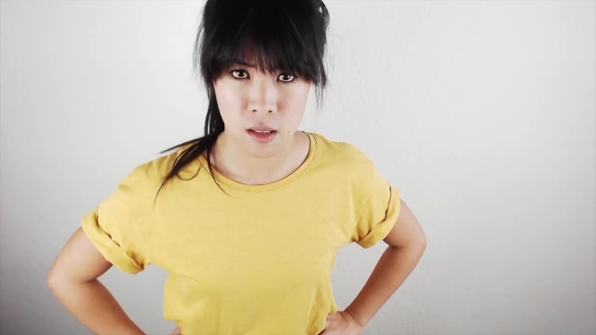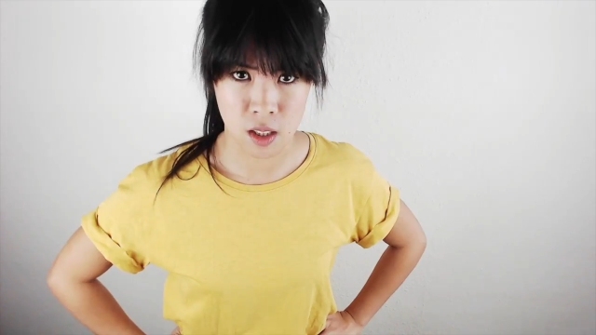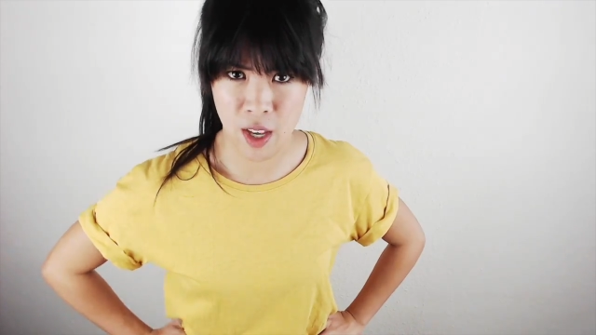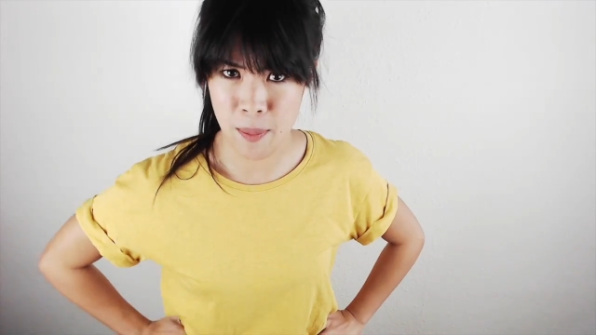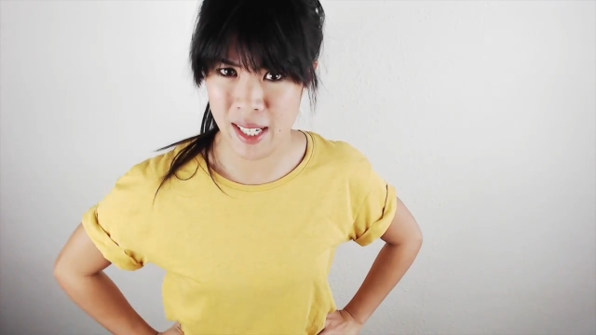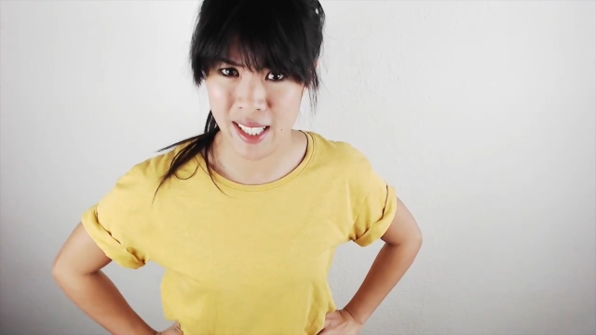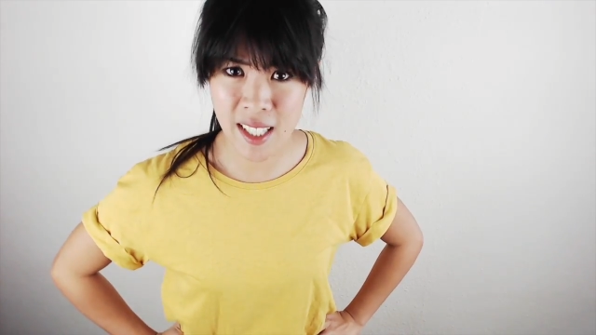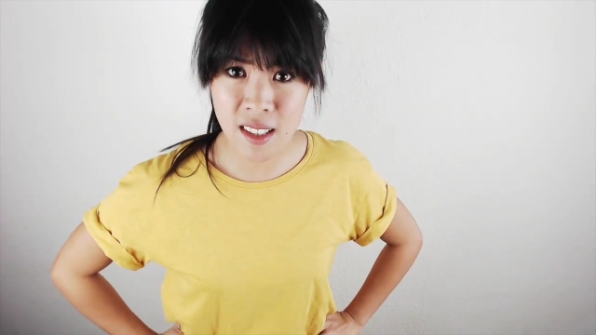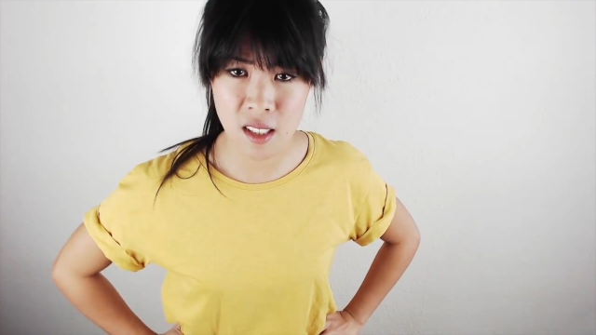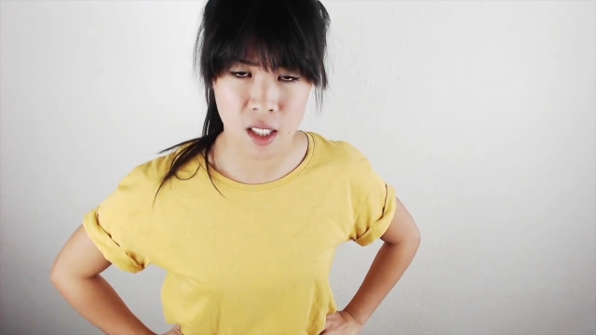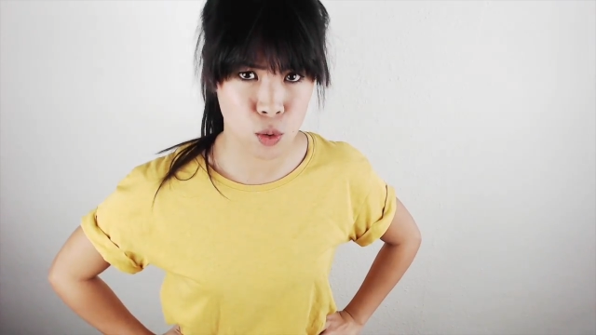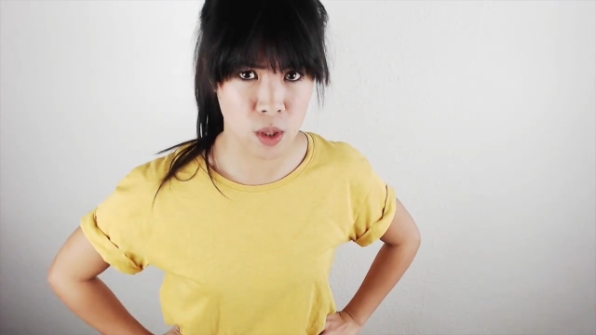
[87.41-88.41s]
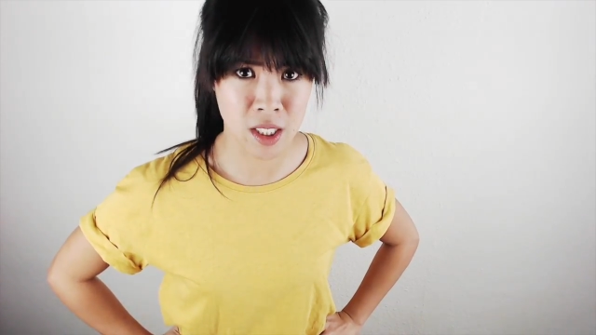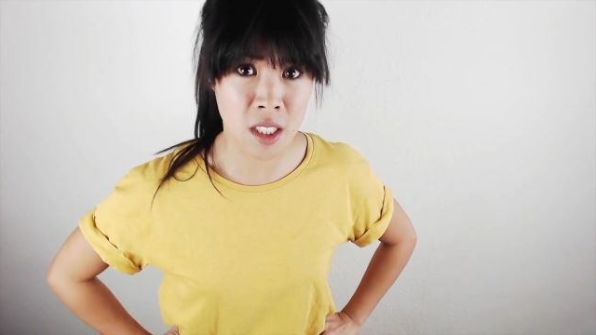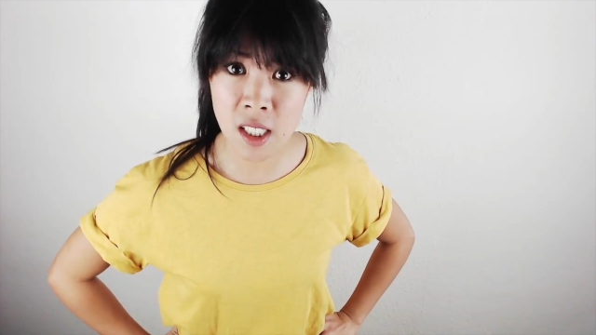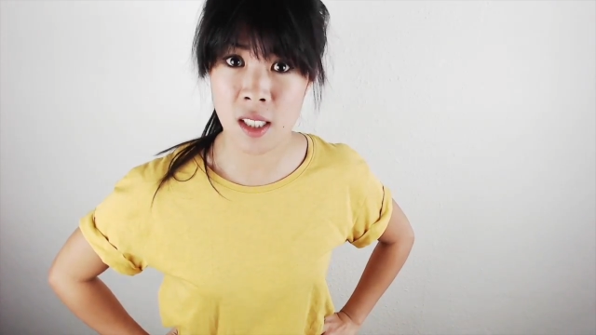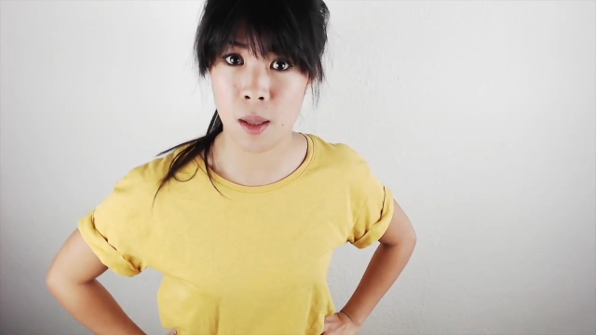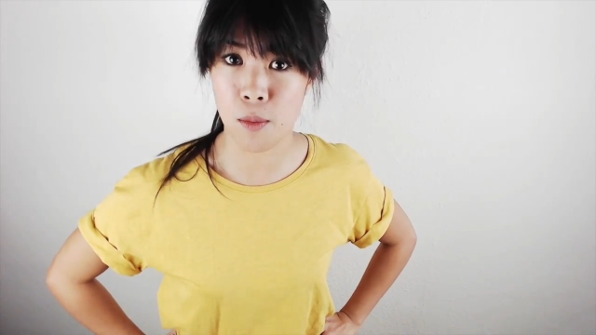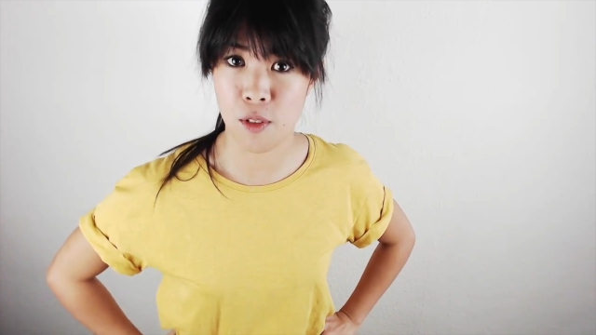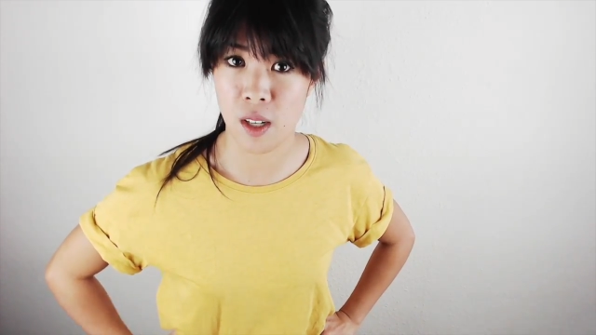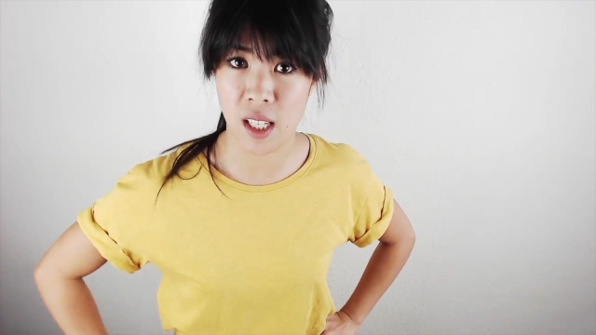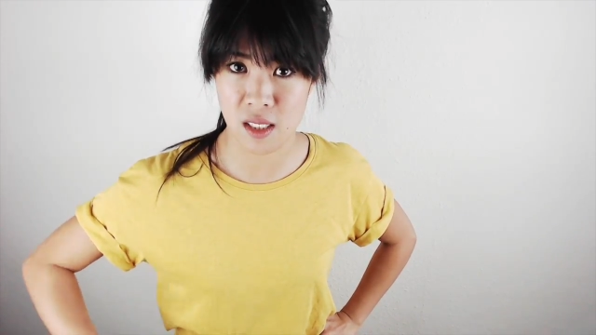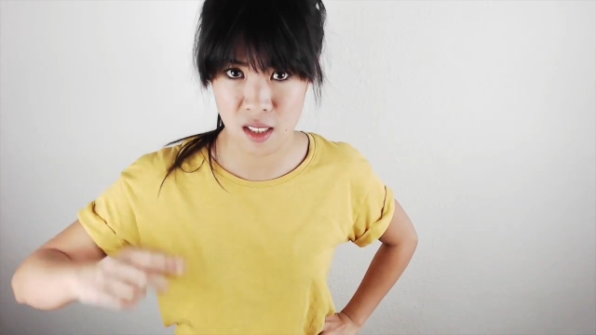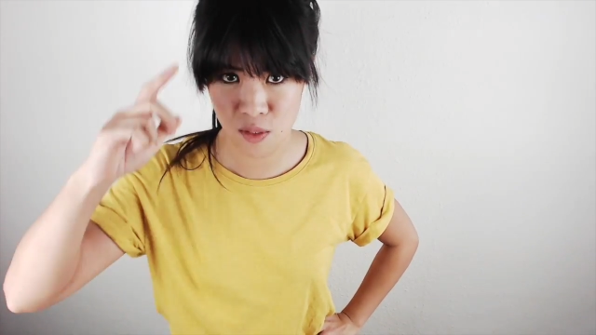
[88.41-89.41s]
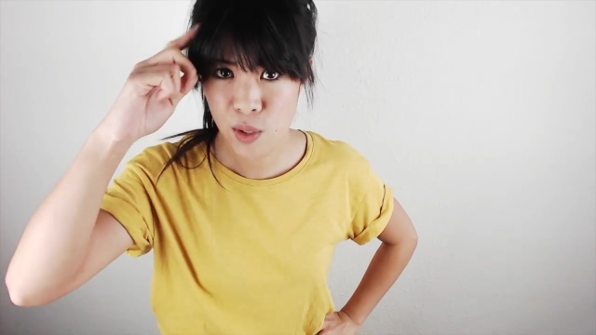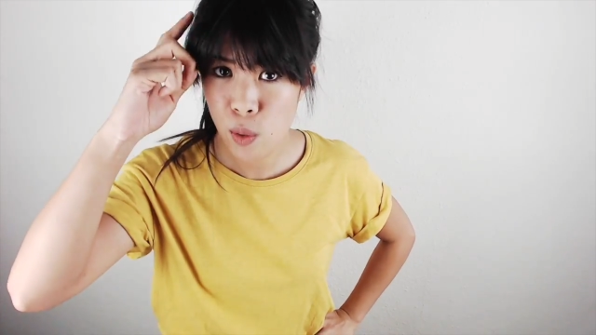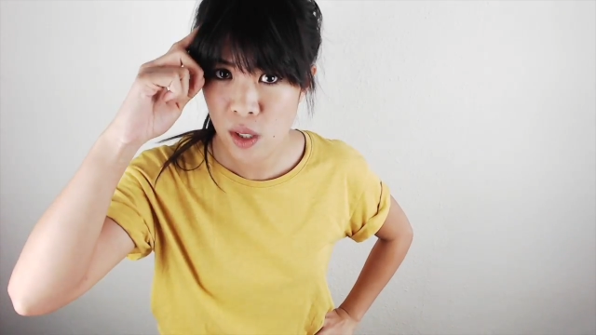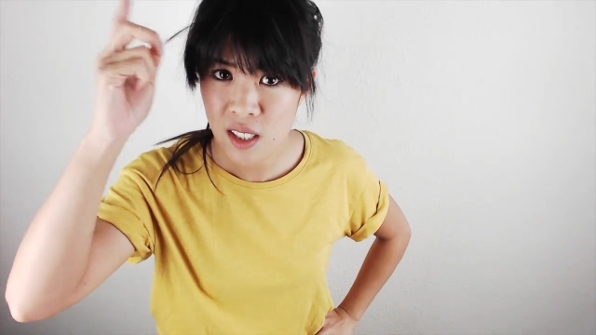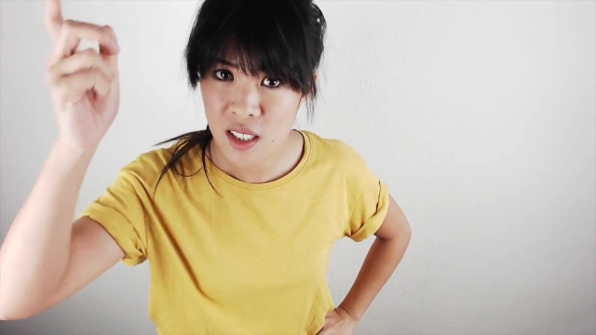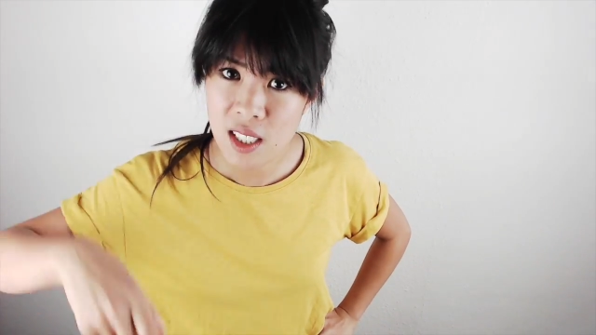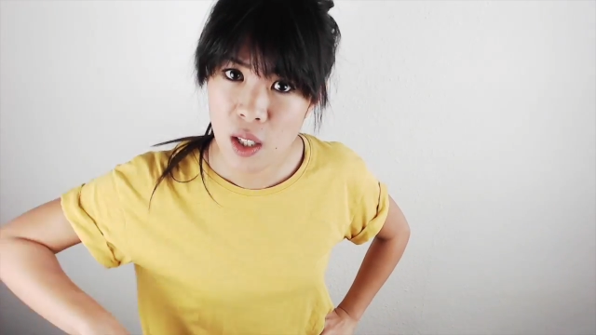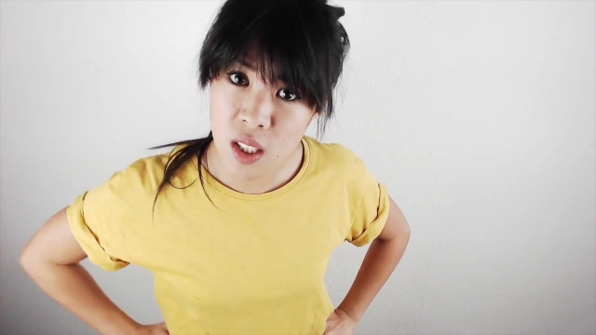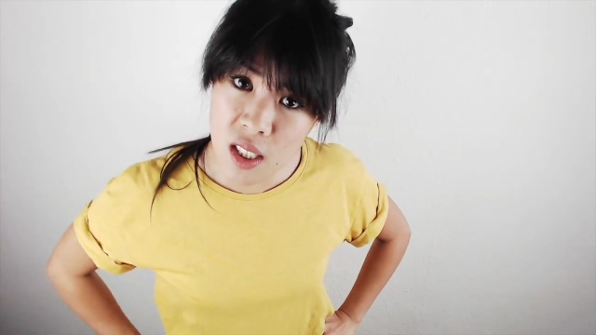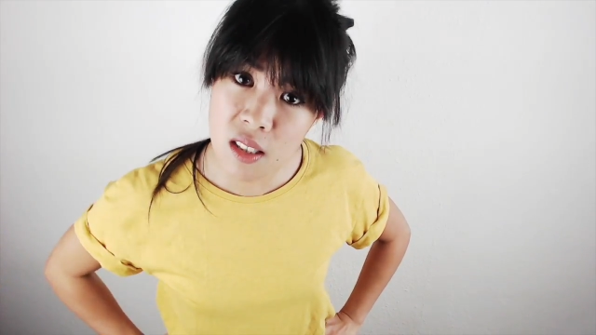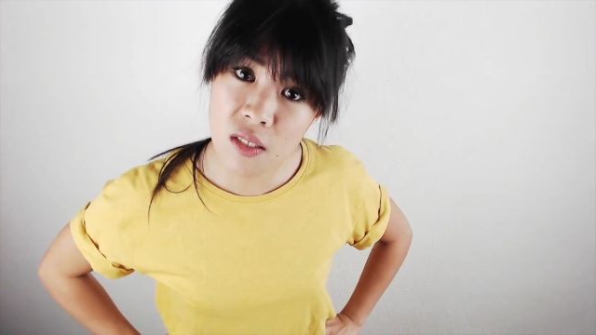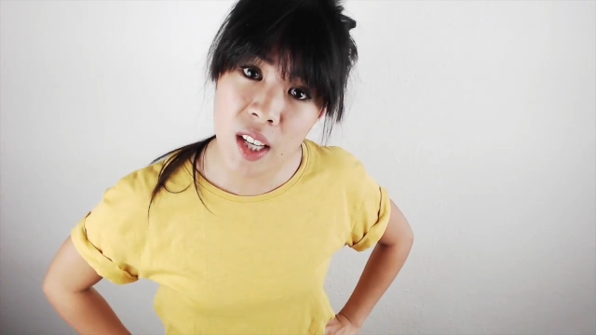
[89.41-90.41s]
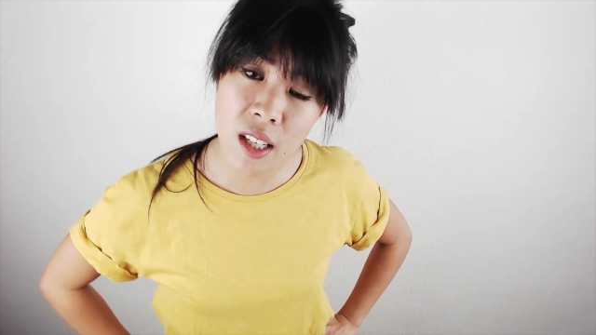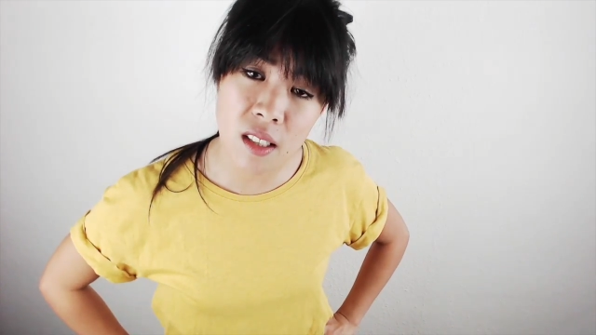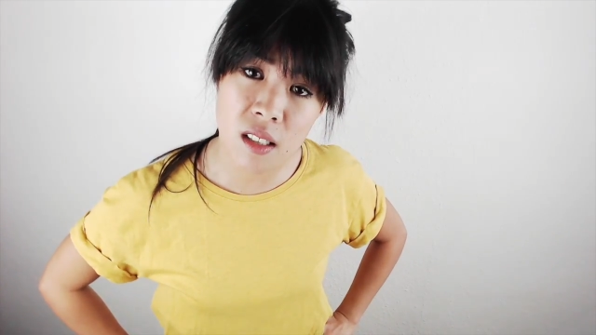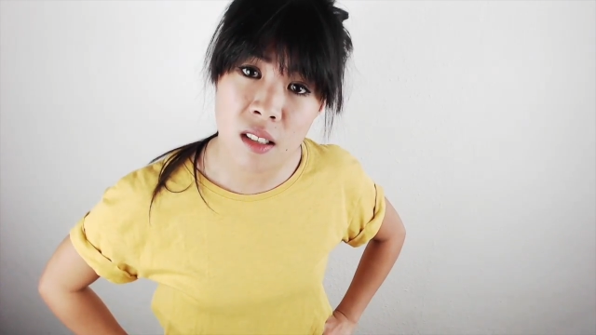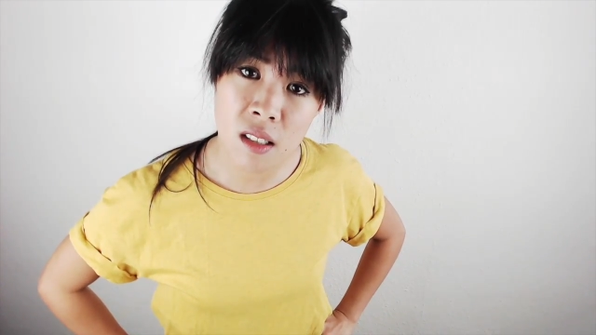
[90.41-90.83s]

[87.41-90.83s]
Ich werde meine Kinder natürlich nicht impfen lassen. Ich will doch nicht, dass die Autisten werden.